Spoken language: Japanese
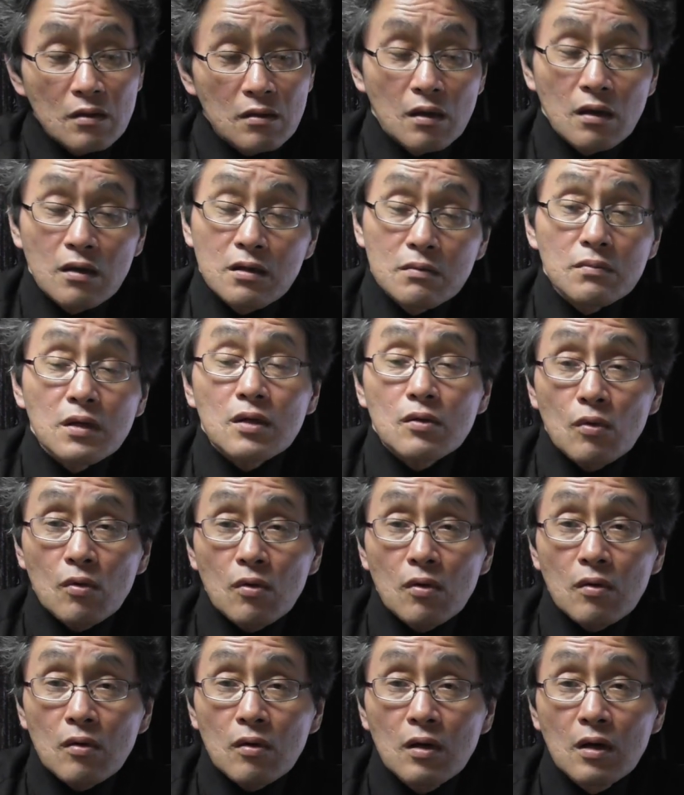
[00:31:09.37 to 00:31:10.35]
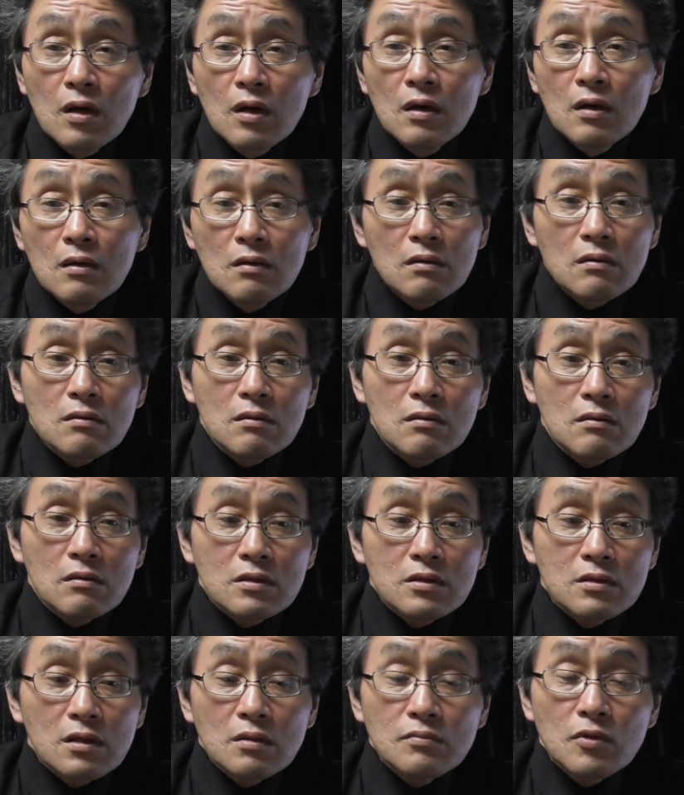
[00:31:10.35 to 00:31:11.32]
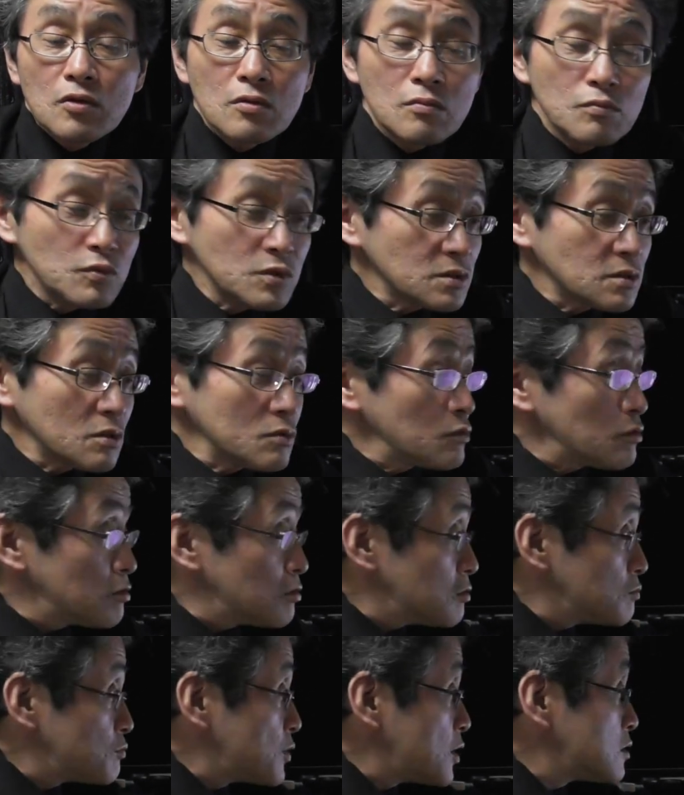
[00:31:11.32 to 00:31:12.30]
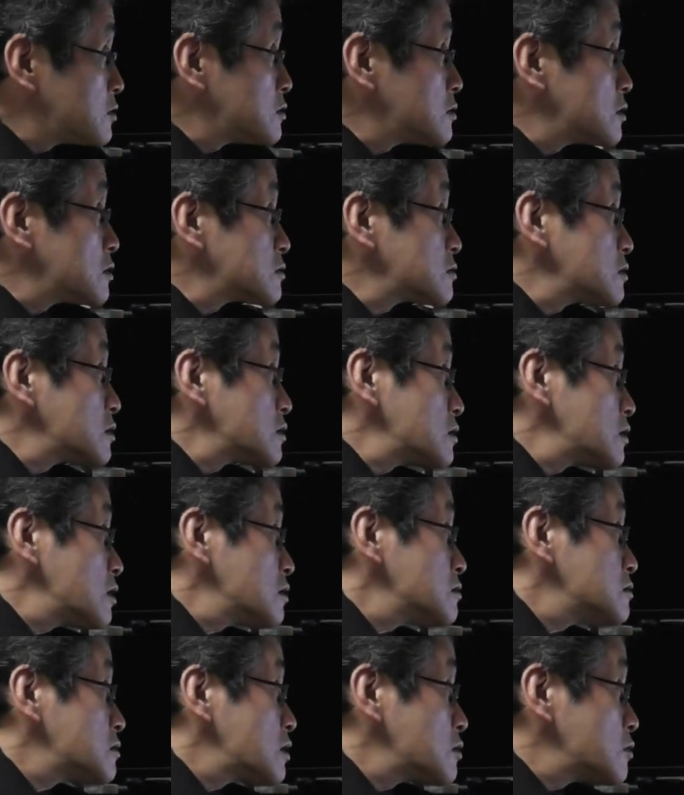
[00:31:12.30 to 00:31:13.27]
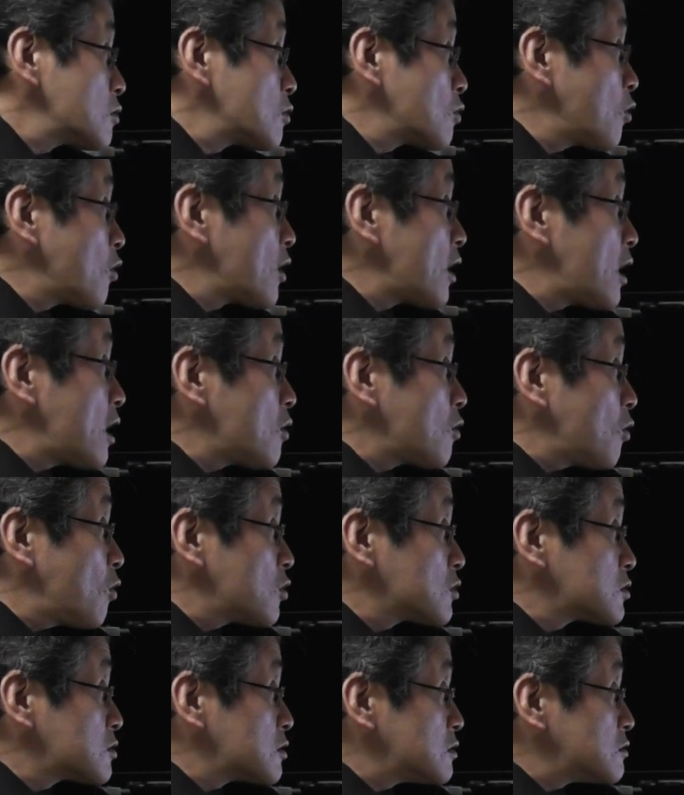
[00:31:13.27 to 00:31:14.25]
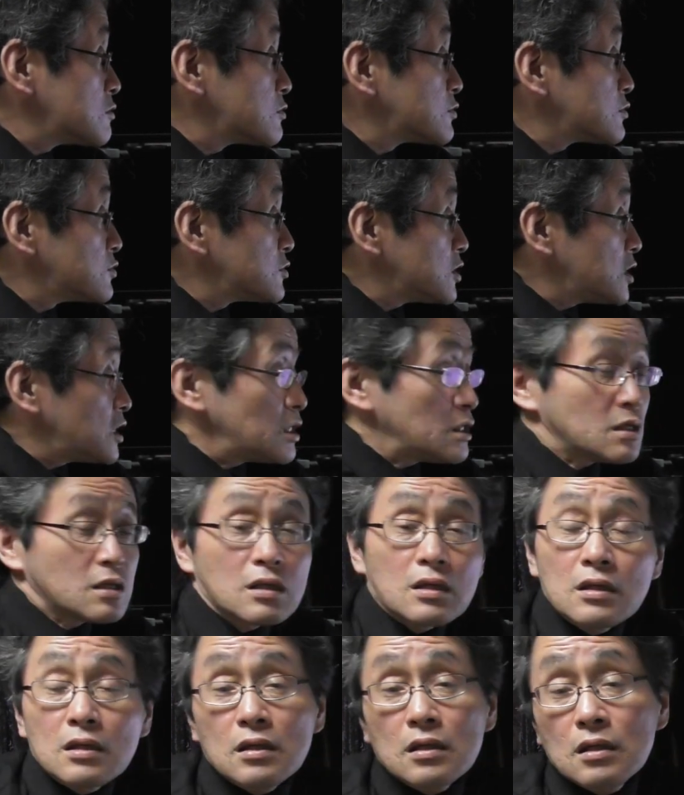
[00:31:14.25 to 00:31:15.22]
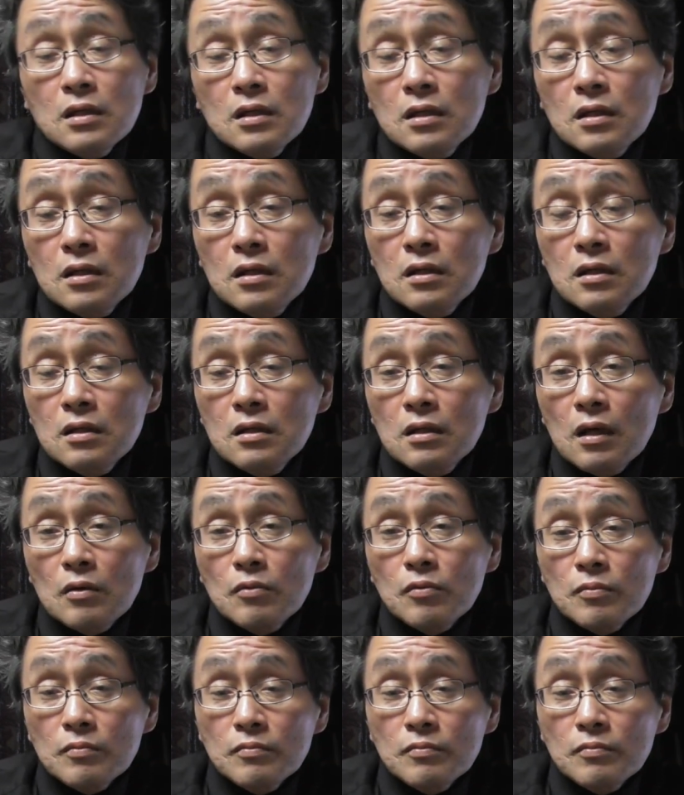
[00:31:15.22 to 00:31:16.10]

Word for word: で今の北山本文さんのホームページにですね、現在の五霊法というふうになる